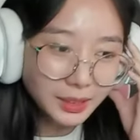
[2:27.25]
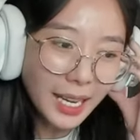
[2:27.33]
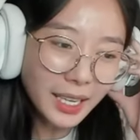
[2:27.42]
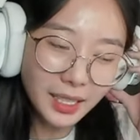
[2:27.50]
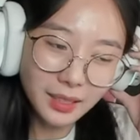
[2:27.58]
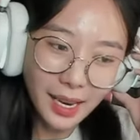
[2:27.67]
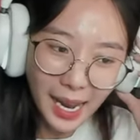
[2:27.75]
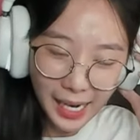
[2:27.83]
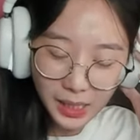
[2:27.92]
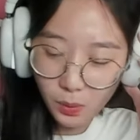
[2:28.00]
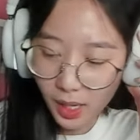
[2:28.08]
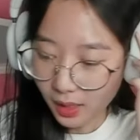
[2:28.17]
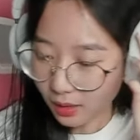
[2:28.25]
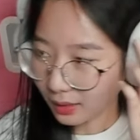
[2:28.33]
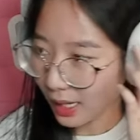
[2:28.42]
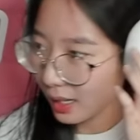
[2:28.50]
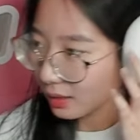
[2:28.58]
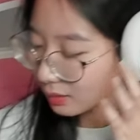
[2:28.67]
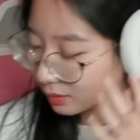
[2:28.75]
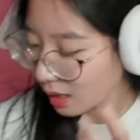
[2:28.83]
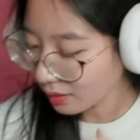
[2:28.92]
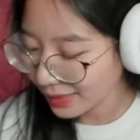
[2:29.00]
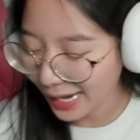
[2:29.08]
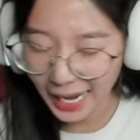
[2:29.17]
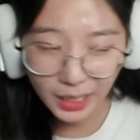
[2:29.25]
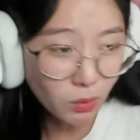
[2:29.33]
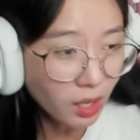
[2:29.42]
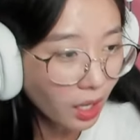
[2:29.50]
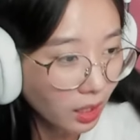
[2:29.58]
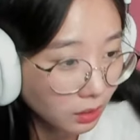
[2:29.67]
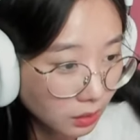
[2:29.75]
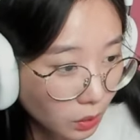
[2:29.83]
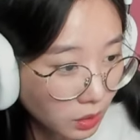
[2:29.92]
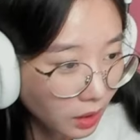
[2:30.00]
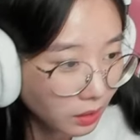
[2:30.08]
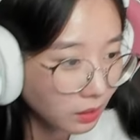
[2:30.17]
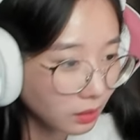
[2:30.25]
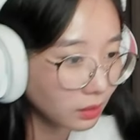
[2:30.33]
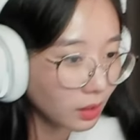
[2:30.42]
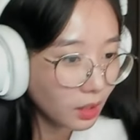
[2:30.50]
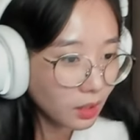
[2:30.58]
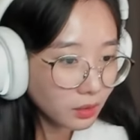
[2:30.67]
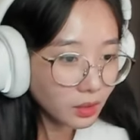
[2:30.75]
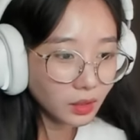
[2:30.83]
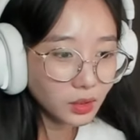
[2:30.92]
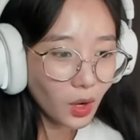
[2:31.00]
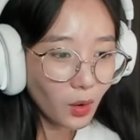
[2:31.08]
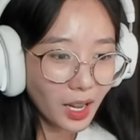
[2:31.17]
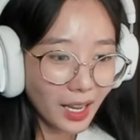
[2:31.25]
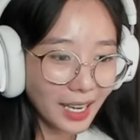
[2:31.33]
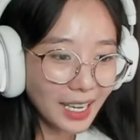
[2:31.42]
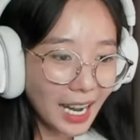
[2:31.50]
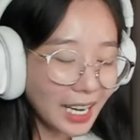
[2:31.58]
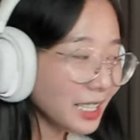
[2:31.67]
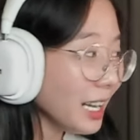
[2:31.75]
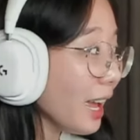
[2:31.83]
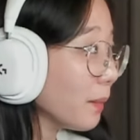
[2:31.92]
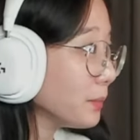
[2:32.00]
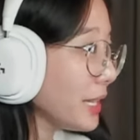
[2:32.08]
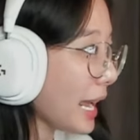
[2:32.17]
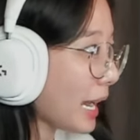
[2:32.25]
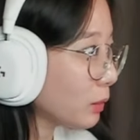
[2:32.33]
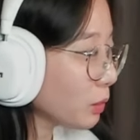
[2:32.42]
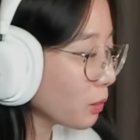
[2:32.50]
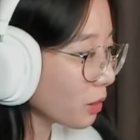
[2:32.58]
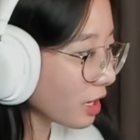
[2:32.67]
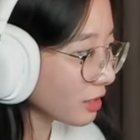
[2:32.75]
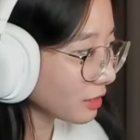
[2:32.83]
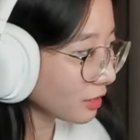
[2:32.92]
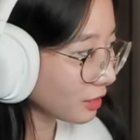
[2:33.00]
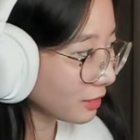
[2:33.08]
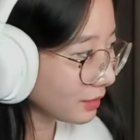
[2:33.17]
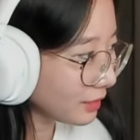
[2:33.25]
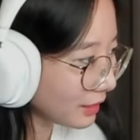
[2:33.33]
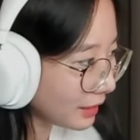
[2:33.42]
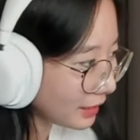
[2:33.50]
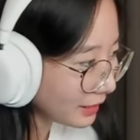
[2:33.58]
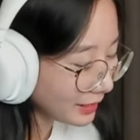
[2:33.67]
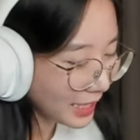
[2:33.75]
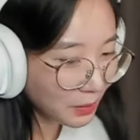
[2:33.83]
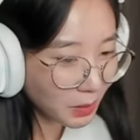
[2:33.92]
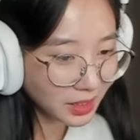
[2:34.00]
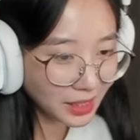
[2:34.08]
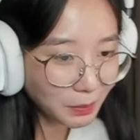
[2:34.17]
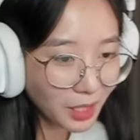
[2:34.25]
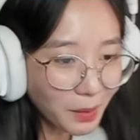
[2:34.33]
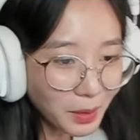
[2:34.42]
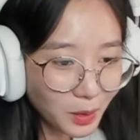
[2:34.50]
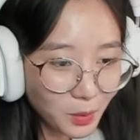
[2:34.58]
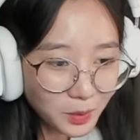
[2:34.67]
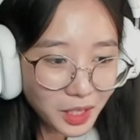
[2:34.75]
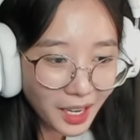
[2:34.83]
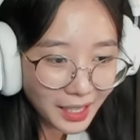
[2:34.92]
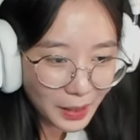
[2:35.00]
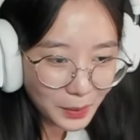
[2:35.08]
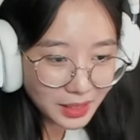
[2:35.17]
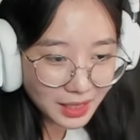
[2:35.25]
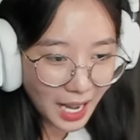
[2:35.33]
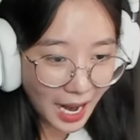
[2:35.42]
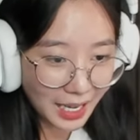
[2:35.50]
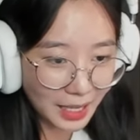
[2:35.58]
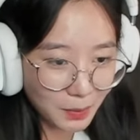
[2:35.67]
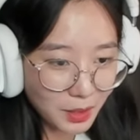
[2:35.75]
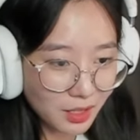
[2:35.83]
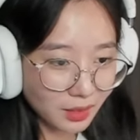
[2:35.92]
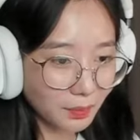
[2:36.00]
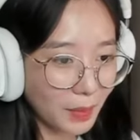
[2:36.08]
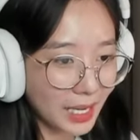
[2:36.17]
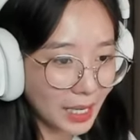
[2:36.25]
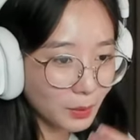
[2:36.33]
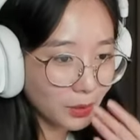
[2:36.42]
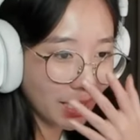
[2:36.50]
ta hiện đại quá, người ta đơn giản quá. À, tôi nhìn nhìn vô là cái thấy là giàu luôn á. Chắc mình sắp tới mình cũng chơi theo cái style này mới được, mang theo đôi